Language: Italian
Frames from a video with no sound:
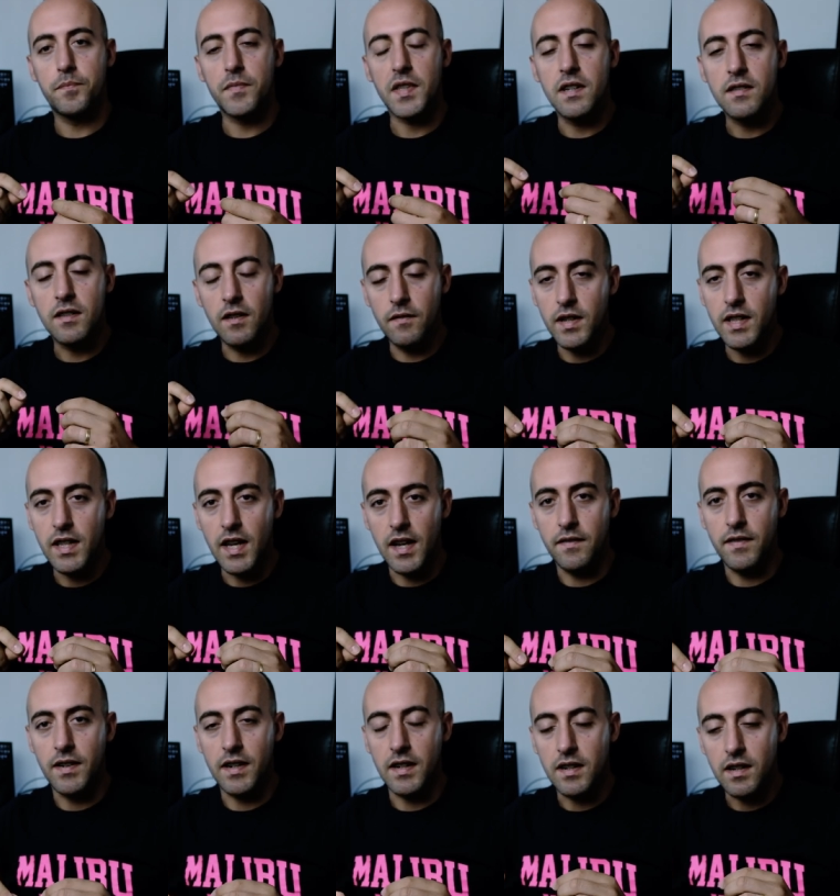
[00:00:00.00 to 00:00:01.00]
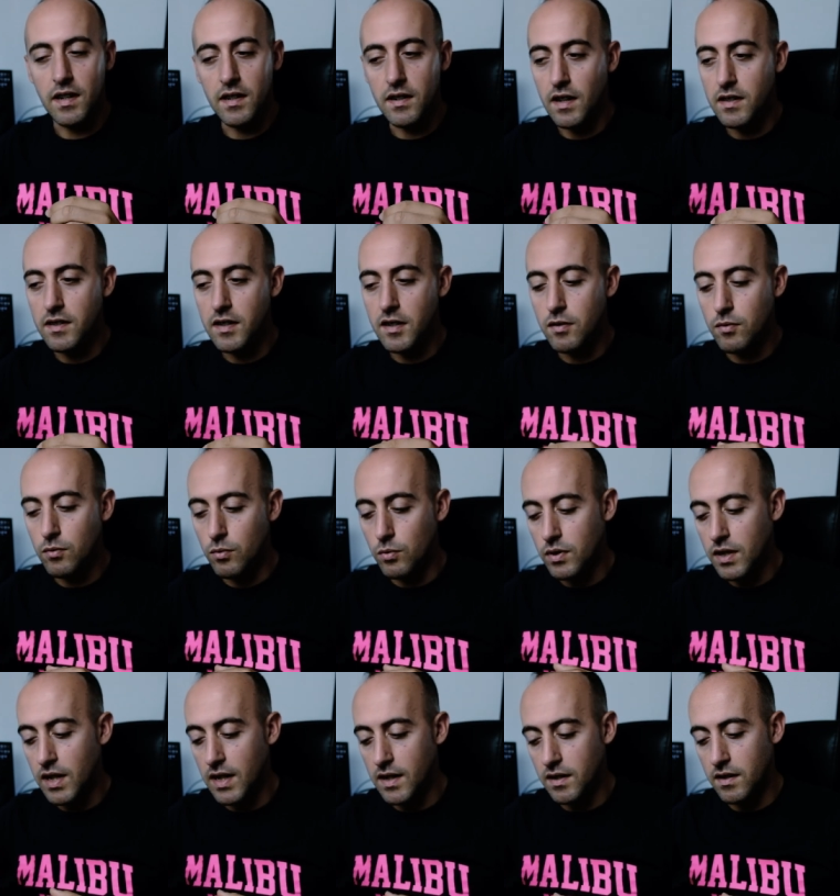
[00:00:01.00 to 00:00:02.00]
si vedeva
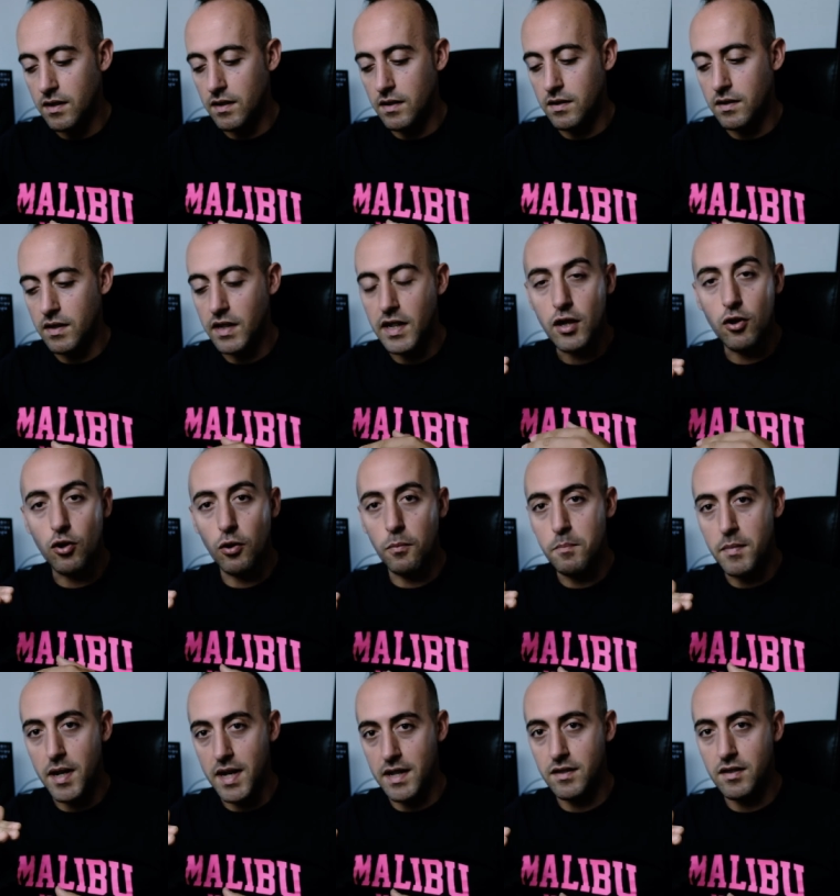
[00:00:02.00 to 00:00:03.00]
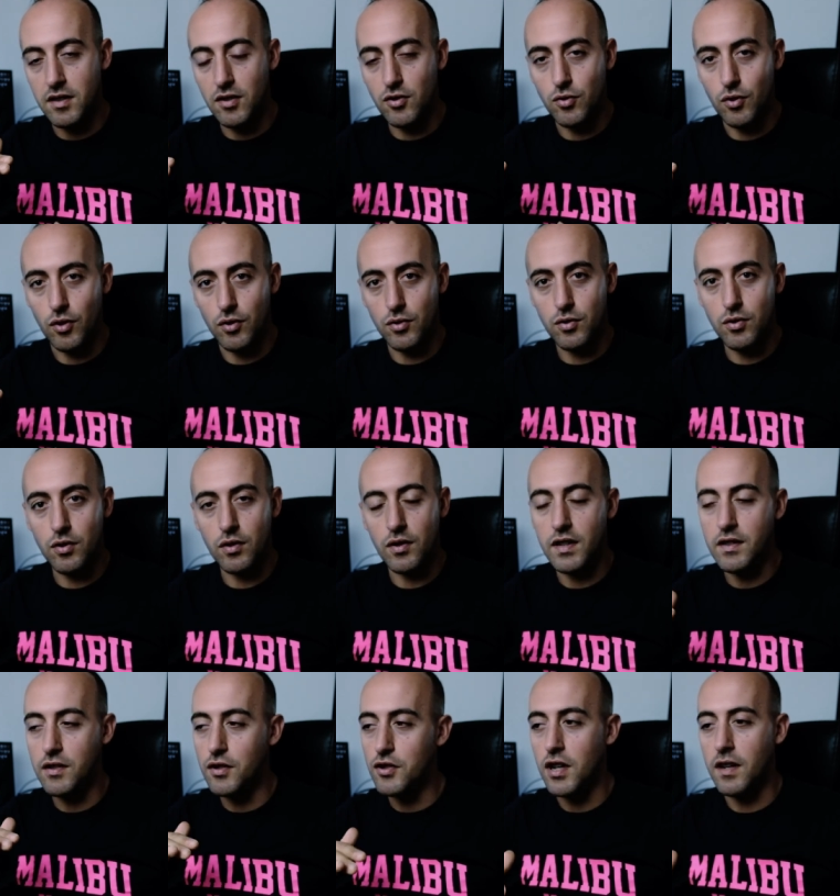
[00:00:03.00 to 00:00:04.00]
addirittura i commenti sotto che
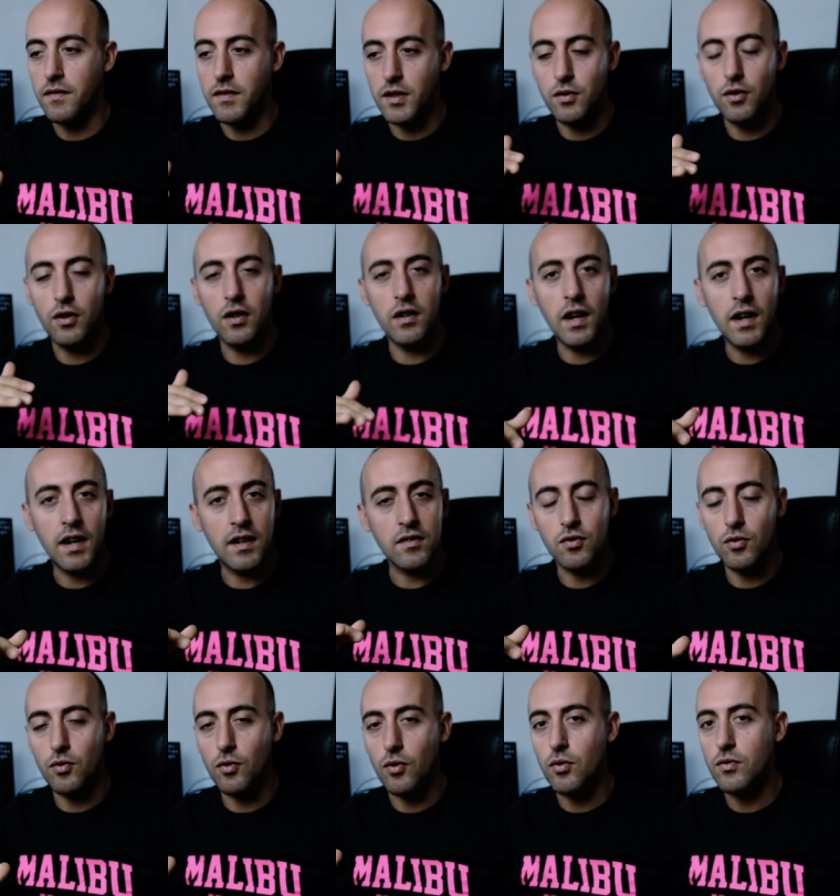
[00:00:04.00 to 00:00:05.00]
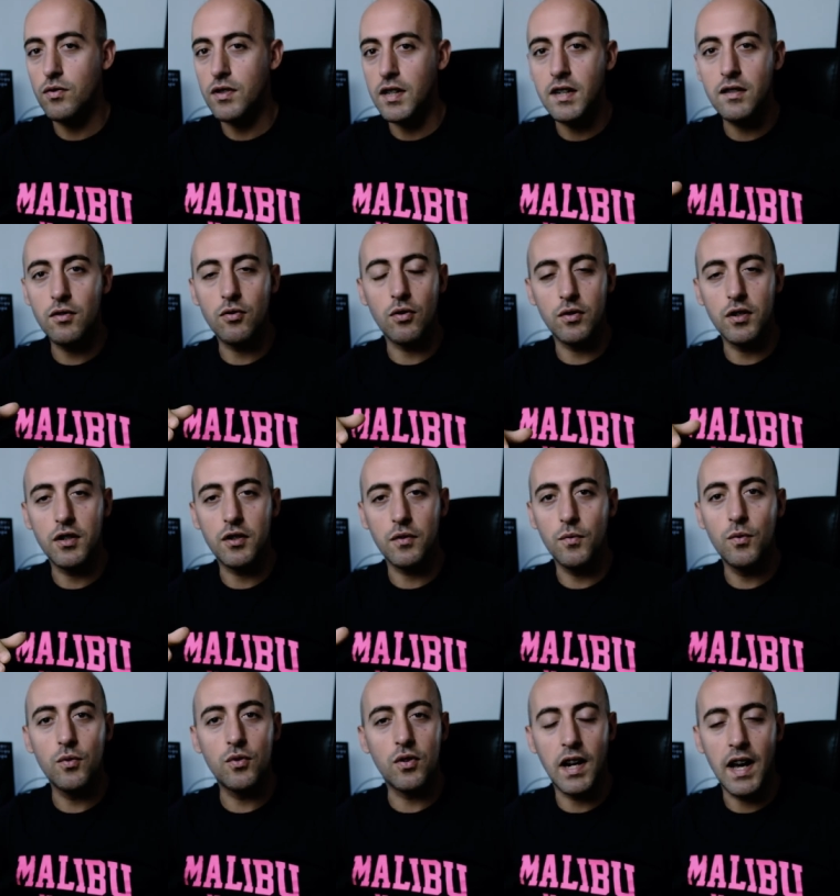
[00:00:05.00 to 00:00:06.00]
dicevano ah sono contento ho
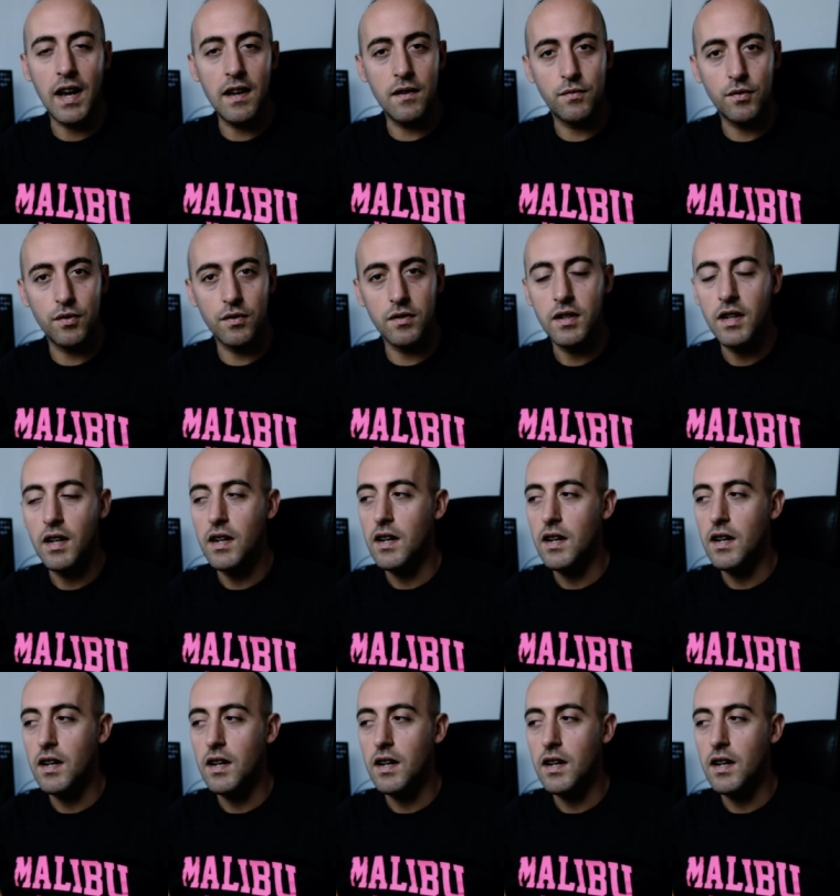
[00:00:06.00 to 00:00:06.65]
ricevuto l'iPhone